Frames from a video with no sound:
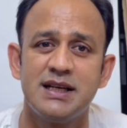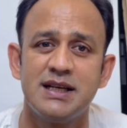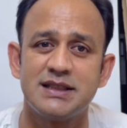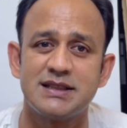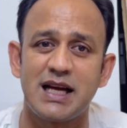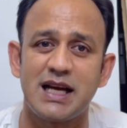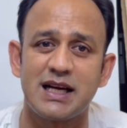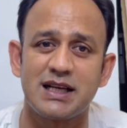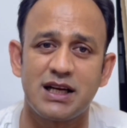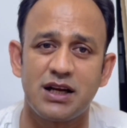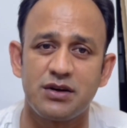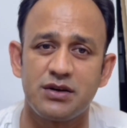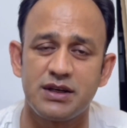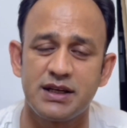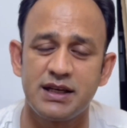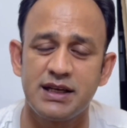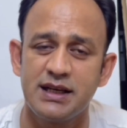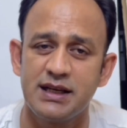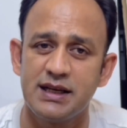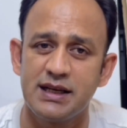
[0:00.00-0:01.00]
যার কারণে
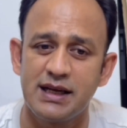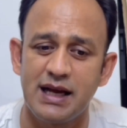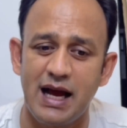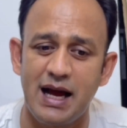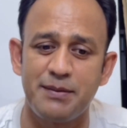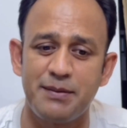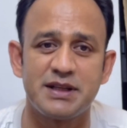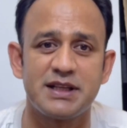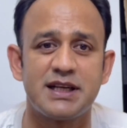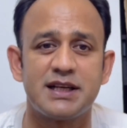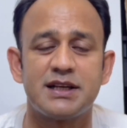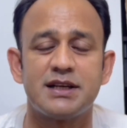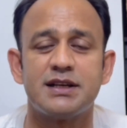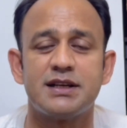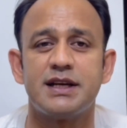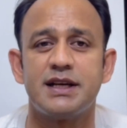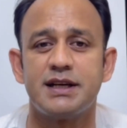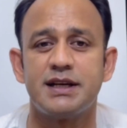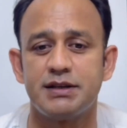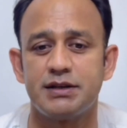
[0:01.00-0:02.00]
আমাদের
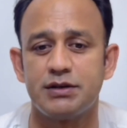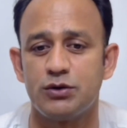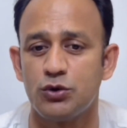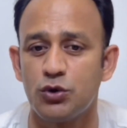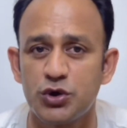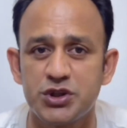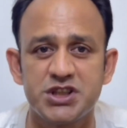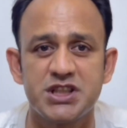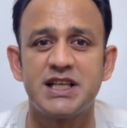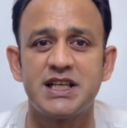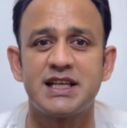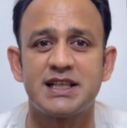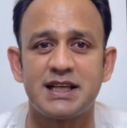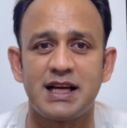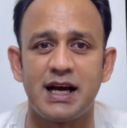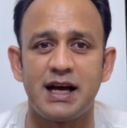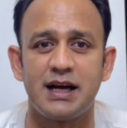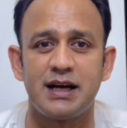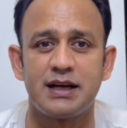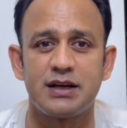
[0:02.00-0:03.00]
এই লোডশেডিংটা
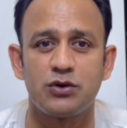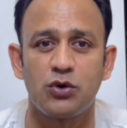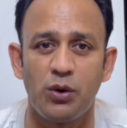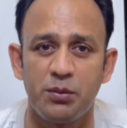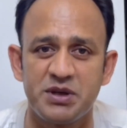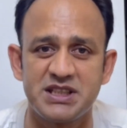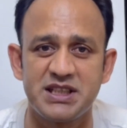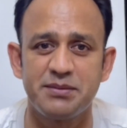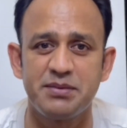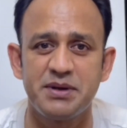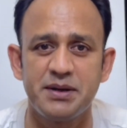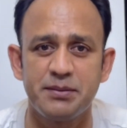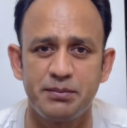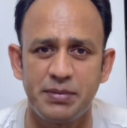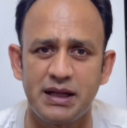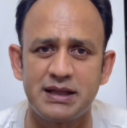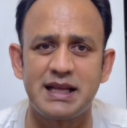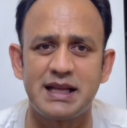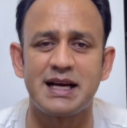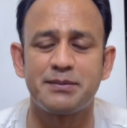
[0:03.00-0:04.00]
কমে যাবে বা
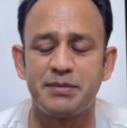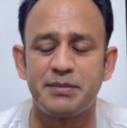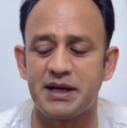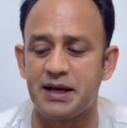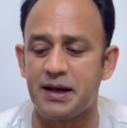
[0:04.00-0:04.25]
থাকবে না